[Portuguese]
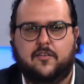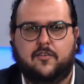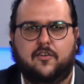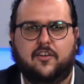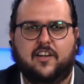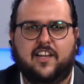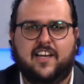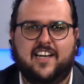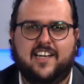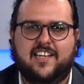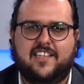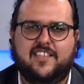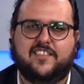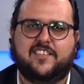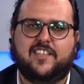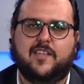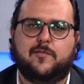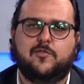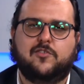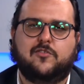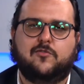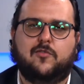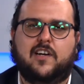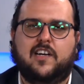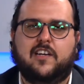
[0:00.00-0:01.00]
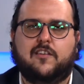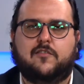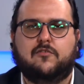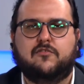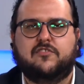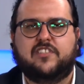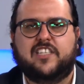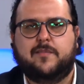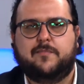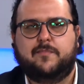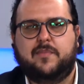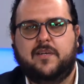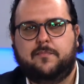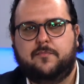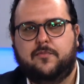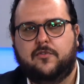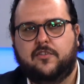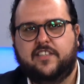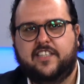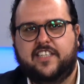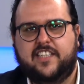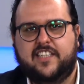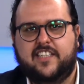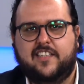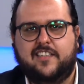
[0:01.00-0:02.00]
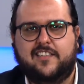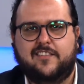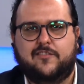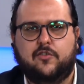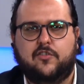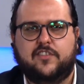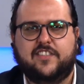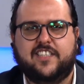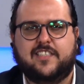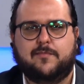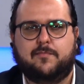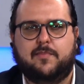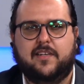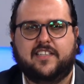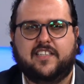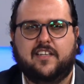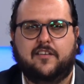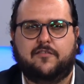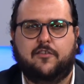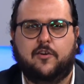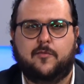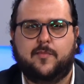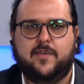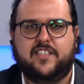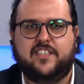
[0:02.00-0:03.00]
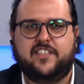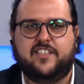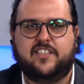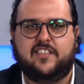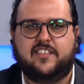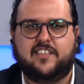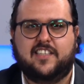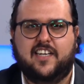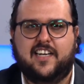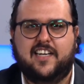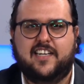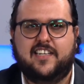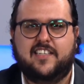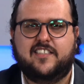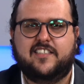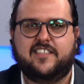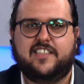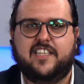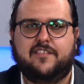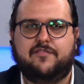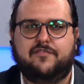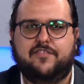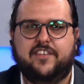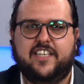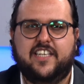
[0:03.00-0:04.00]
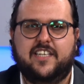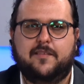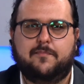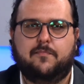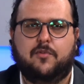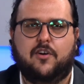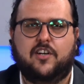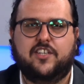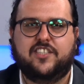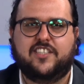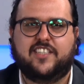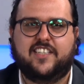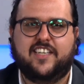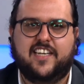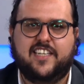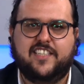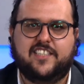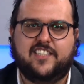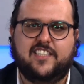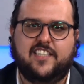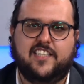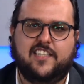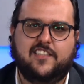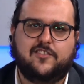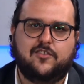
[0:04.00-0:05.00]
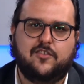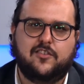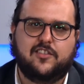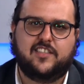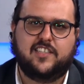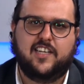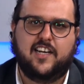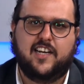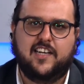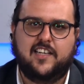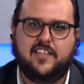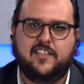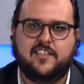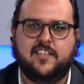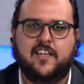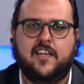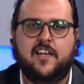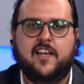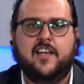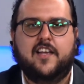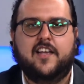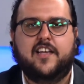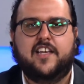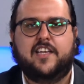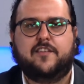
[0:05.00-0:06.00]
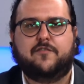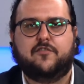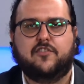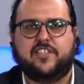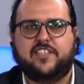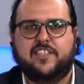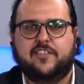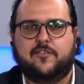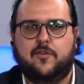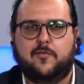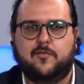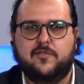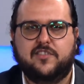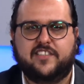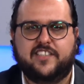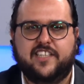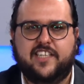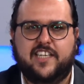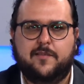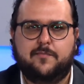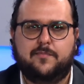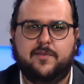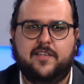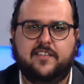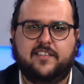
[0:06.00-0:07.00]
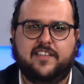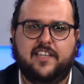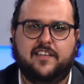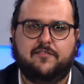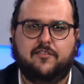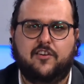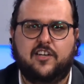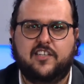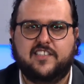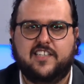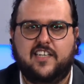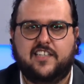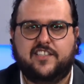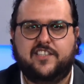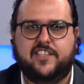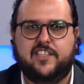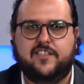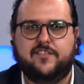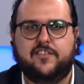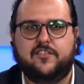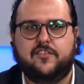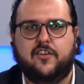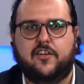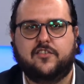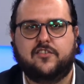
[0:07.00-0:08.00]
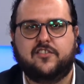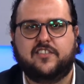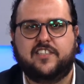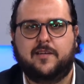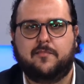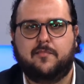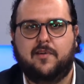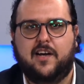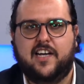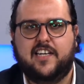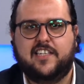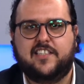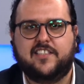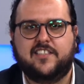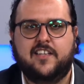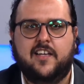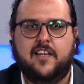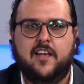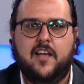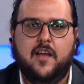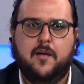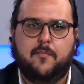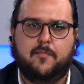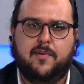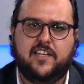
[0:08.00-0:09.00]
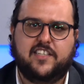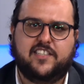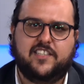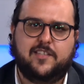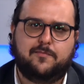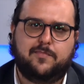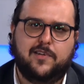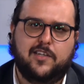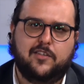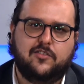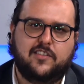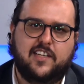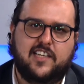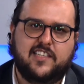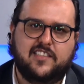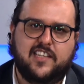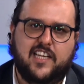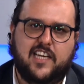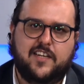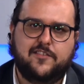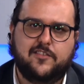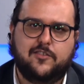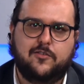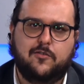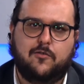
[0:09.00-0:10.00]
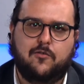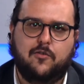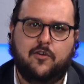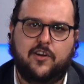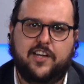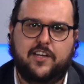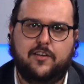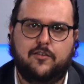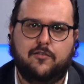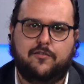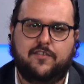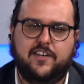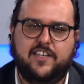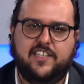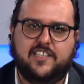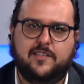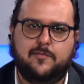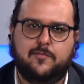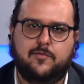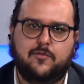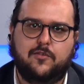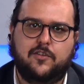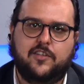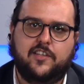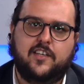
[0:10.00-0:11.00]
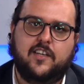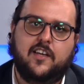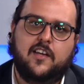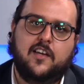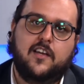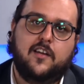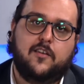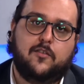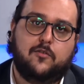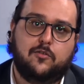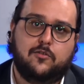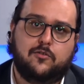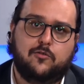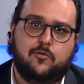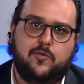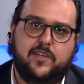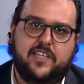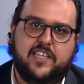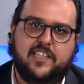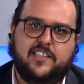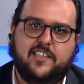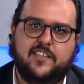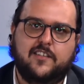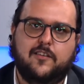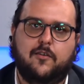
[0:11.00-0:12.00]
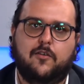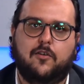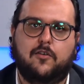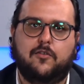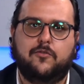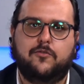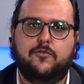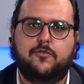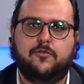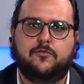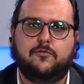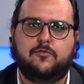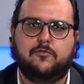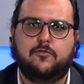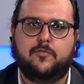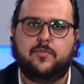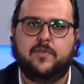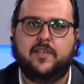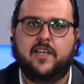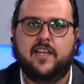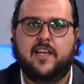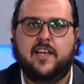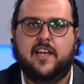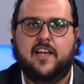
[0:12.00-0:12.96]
Olá, estamos no ar com o CB Poder em todas as plataformas digitais, TV, podcast e redes sociais. E você, como sempre, tem voz ativa em nossos debates, participando das lives do Correio no Facebook, no Twitter ou no YouTube.